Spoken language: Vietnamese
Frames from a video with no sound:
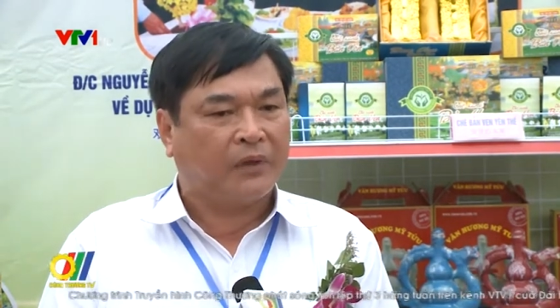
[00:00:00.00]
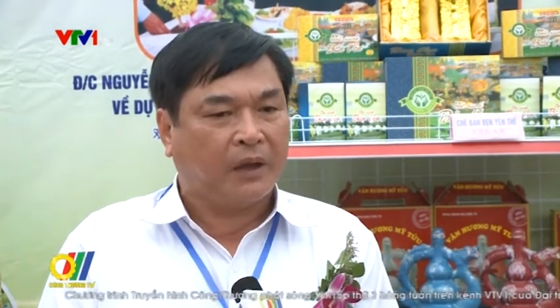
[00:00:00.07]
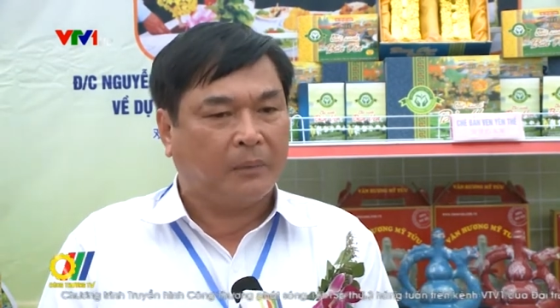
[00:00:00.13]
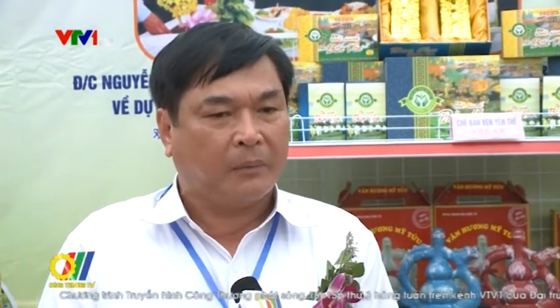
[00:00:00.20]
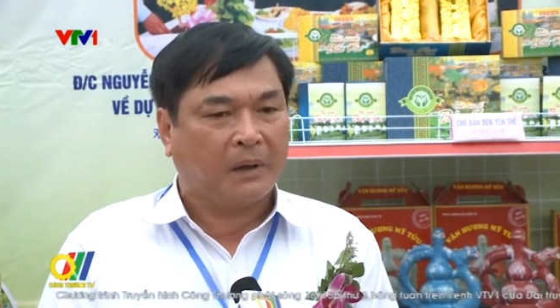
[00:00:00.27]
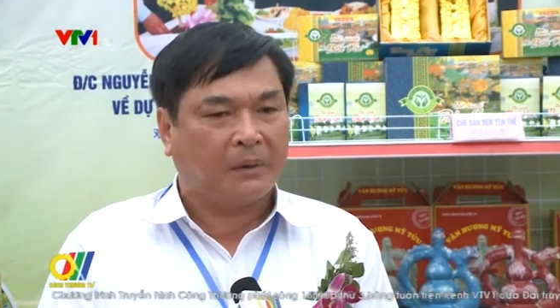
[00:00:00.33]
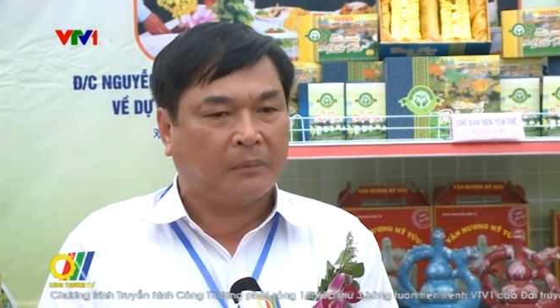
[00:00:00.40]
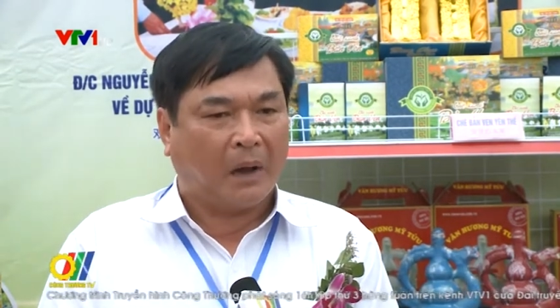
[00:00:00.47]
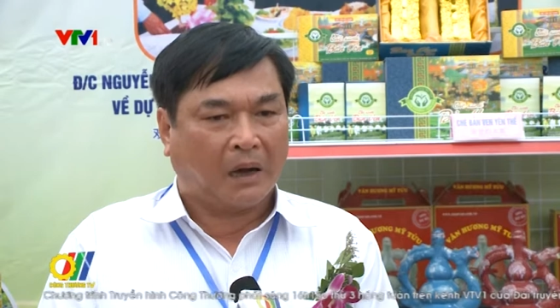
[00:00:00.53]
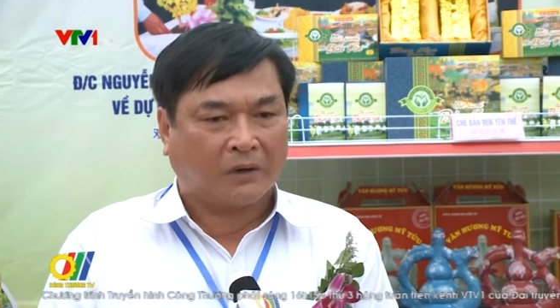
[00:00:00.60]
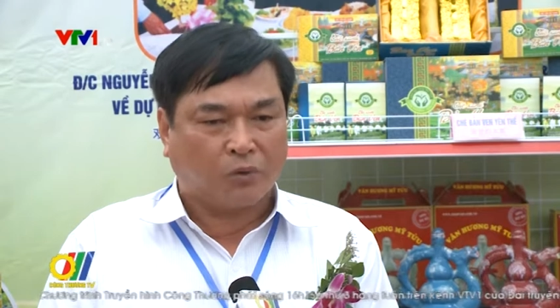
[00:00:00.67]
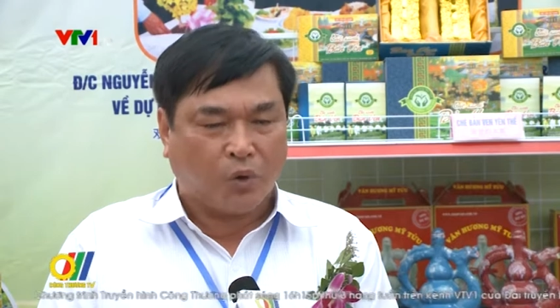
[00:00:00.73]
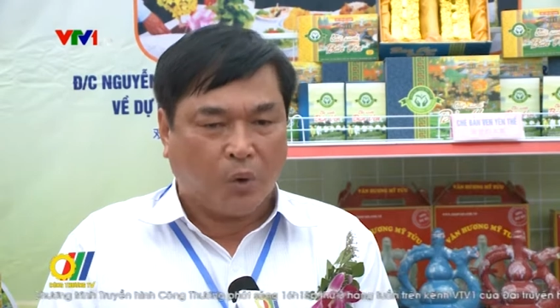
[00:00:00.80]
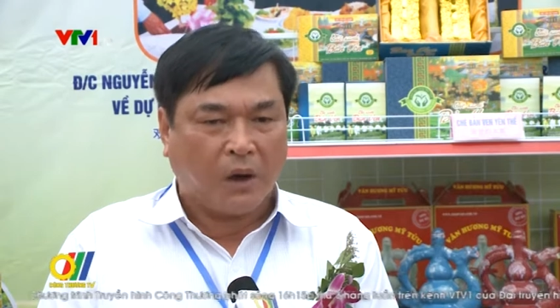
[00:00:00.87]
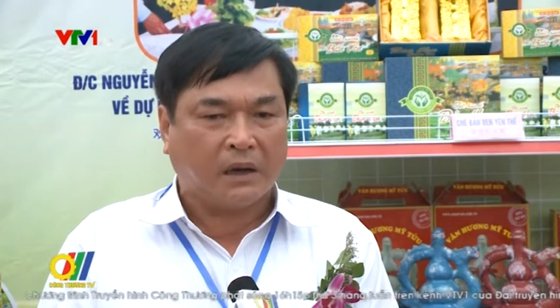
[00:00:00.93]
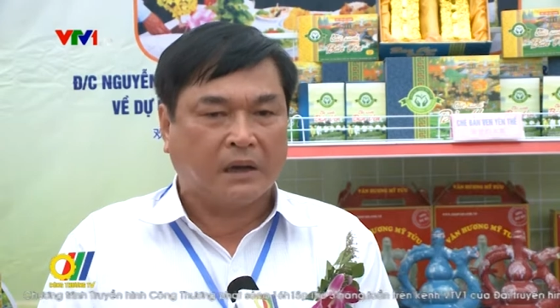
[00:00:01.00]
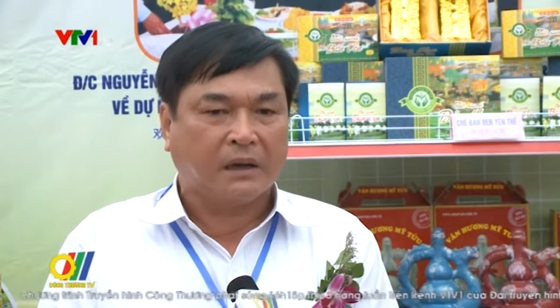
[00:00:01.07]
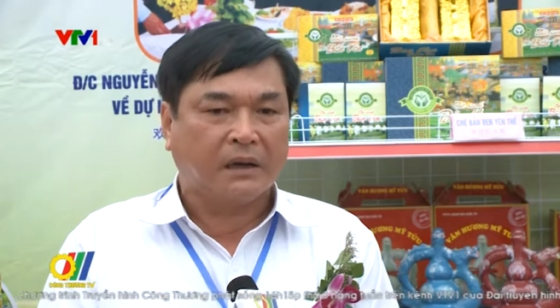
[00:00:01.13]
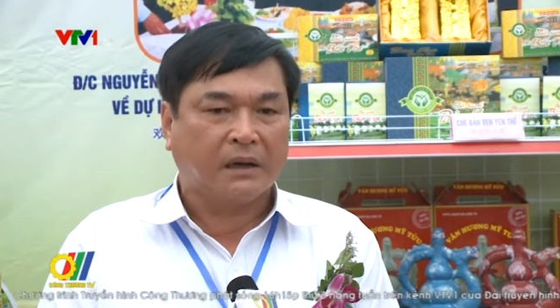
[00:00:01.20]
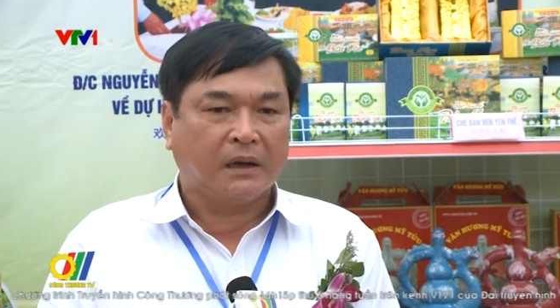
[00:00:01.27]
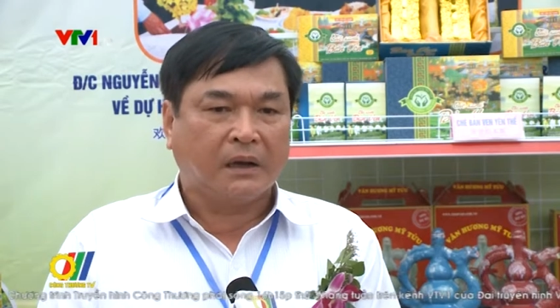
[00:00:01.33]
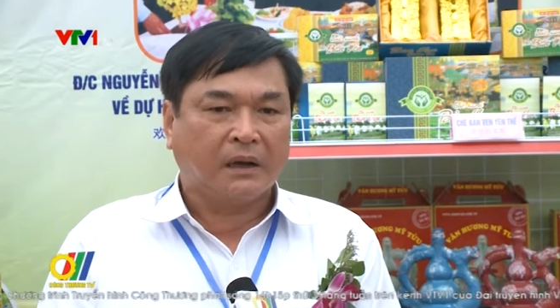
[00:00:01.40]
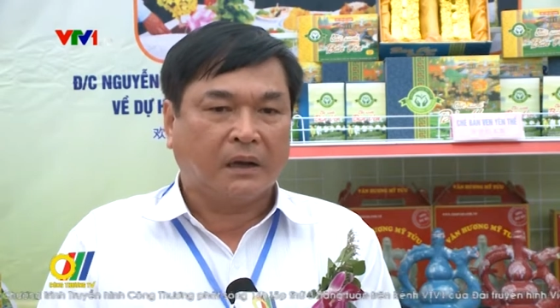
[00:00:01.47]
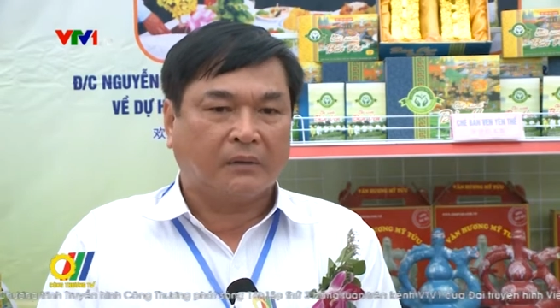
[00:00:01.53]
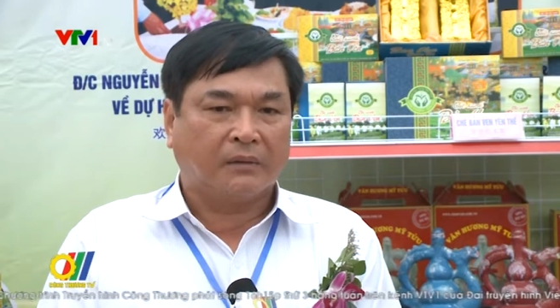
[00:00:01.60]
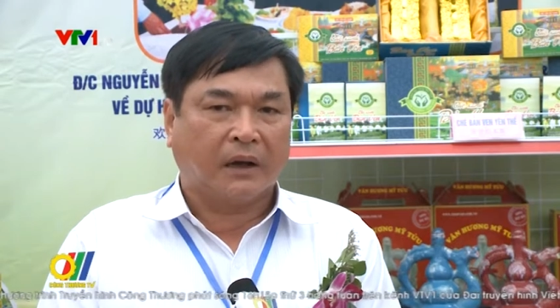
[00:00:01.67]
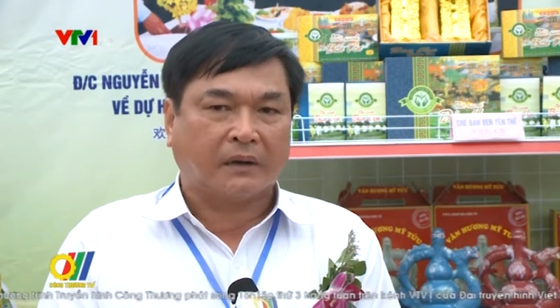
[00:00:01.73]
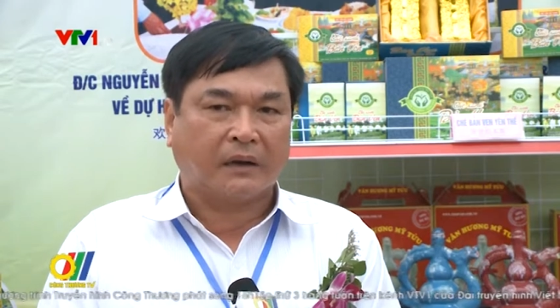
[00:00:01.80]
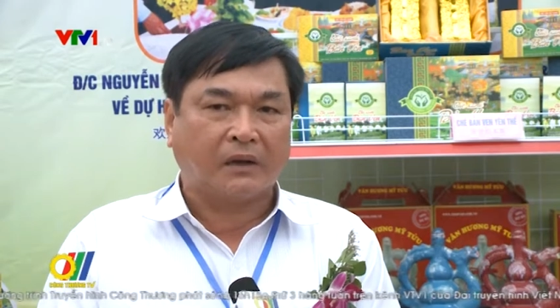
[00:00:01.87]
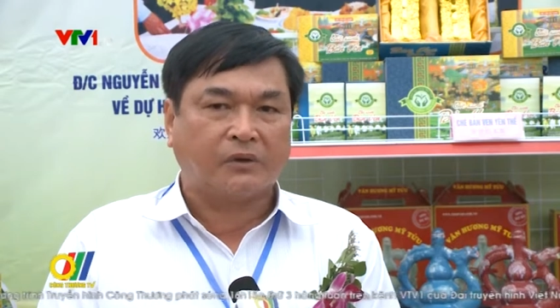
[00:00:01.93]
phía bên bản Trung Quốc
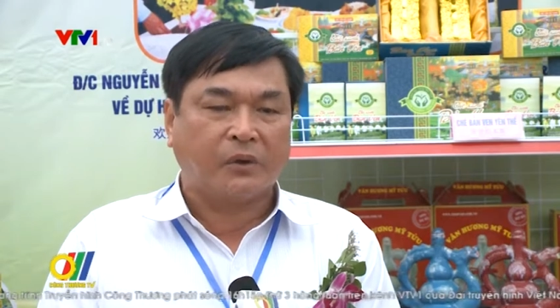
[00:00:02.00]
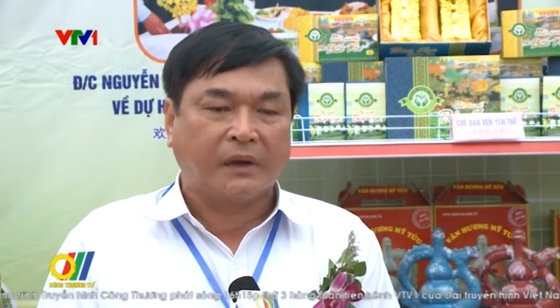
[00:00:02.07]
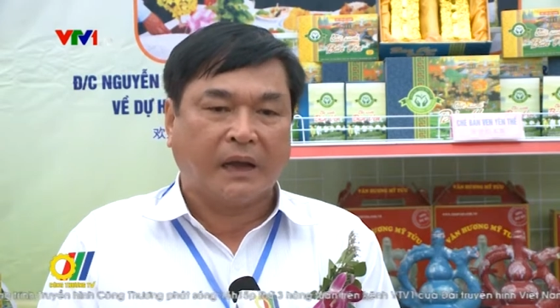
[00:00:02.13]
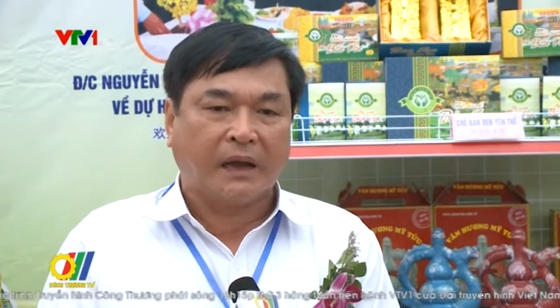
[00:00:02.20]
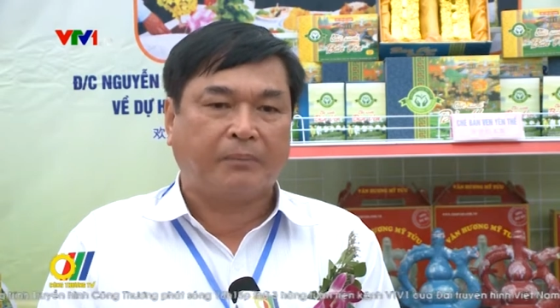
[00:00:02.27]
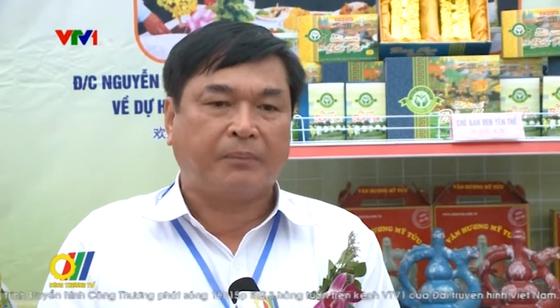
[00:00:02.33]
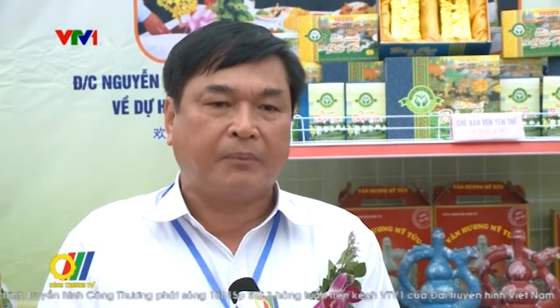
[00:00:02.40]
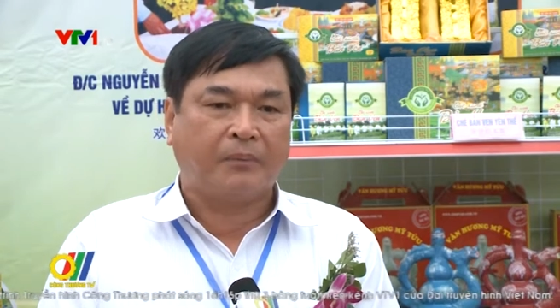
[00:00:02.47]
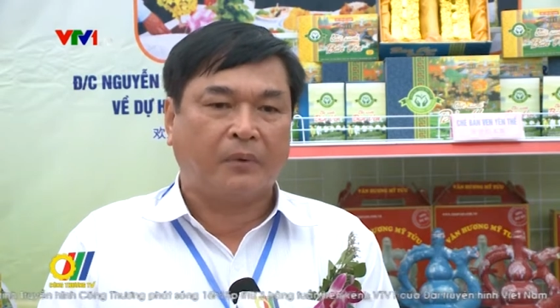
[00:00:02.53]
và các doanh nghiệp